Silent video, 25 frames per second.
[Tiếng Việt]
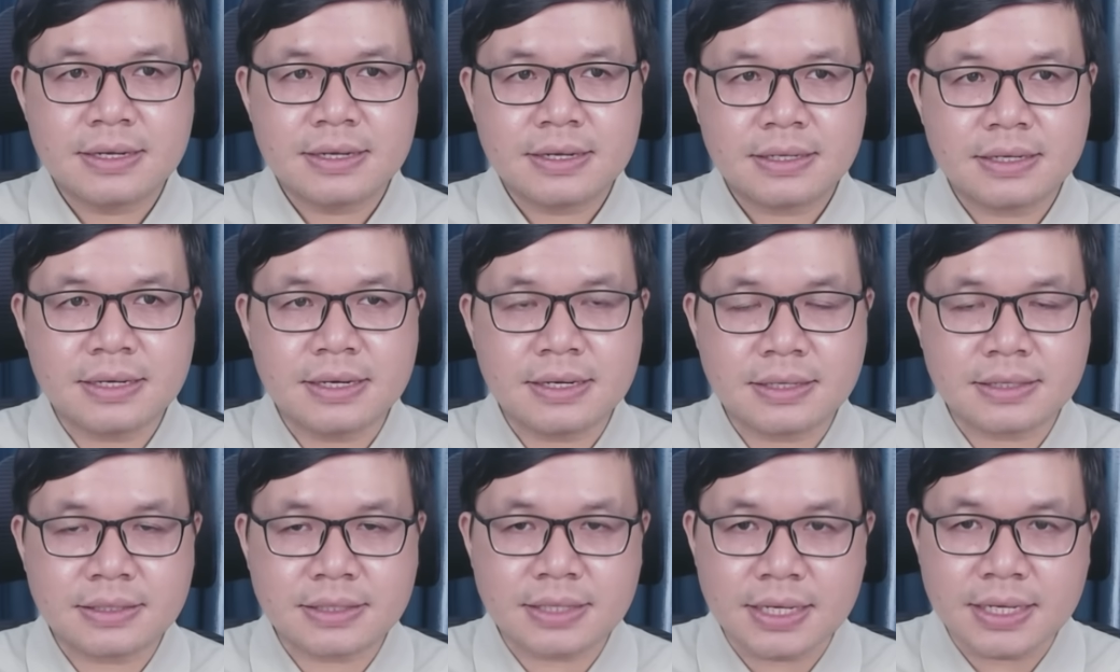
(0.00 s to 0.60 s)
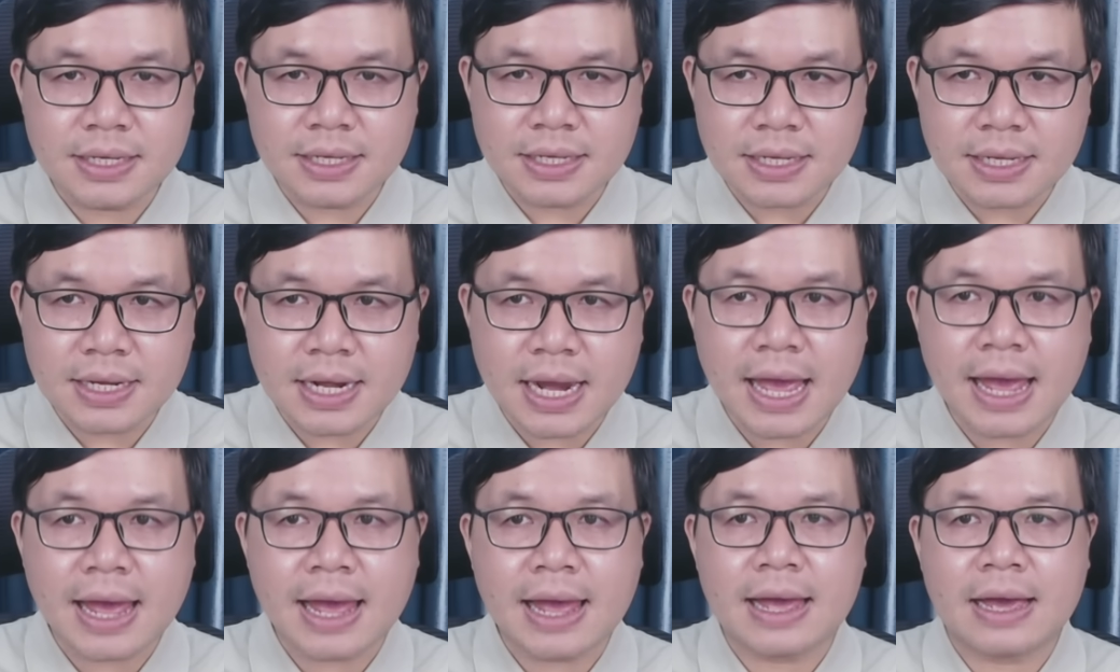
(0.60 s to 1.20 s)
cực kỳ
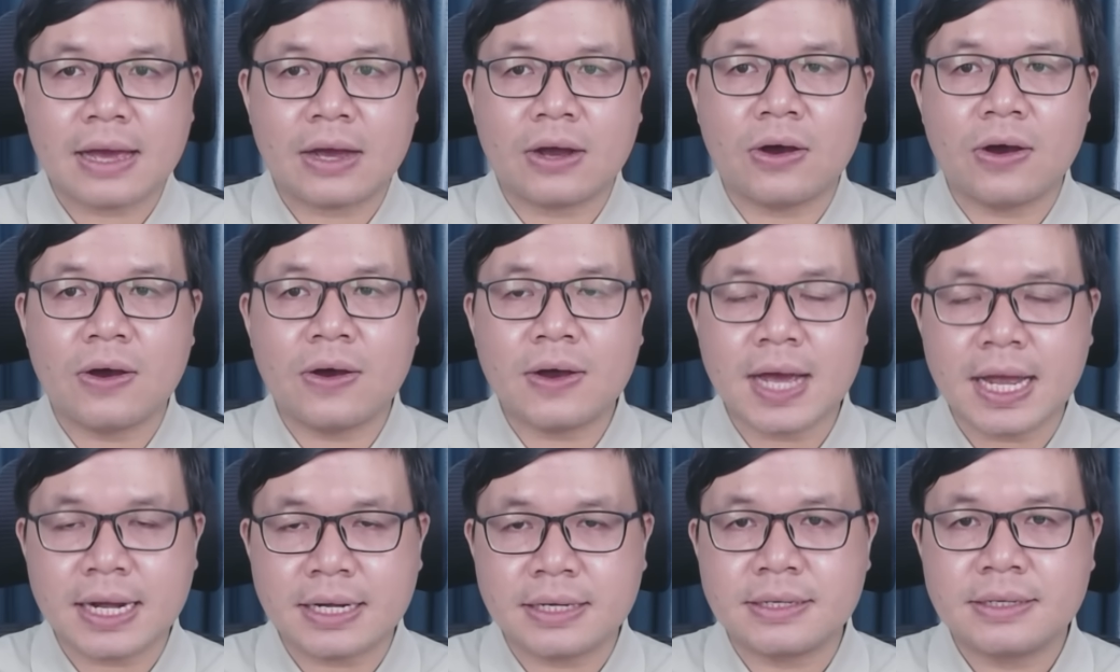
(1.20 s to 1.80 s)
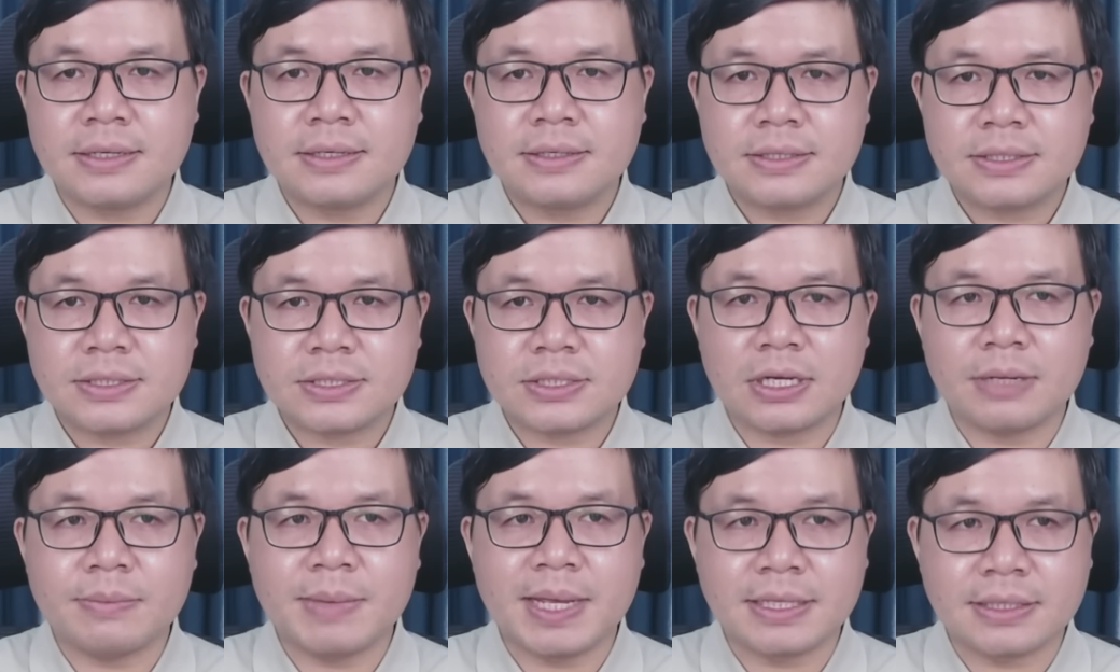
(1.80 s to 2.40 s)
là khó khăn
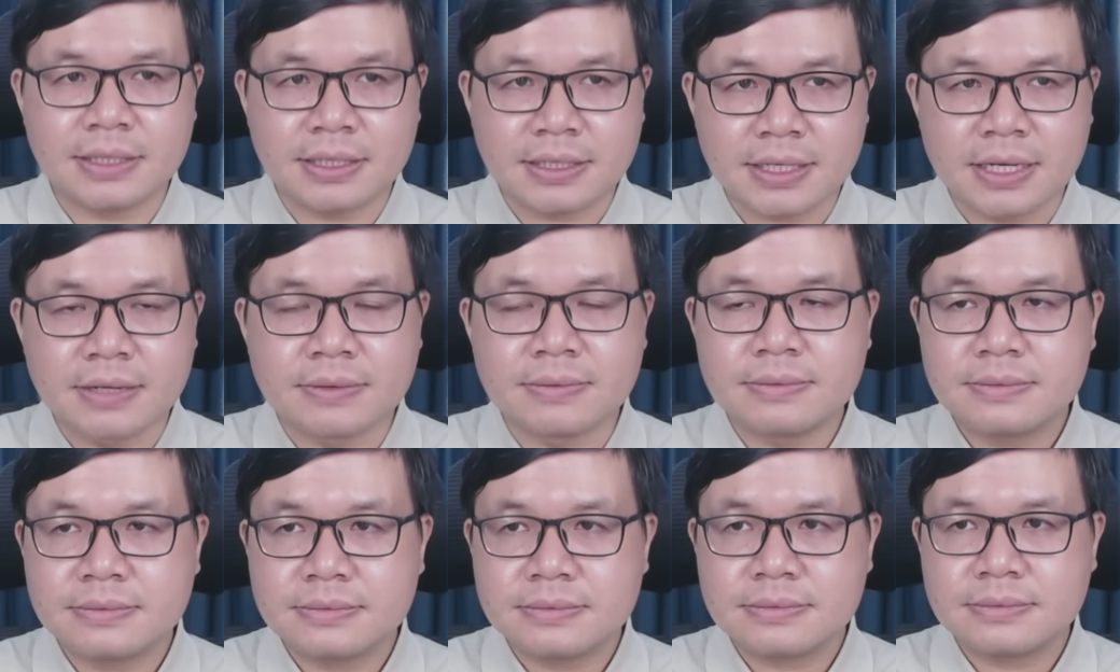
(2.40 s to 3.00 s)
cho cái bên tấn công.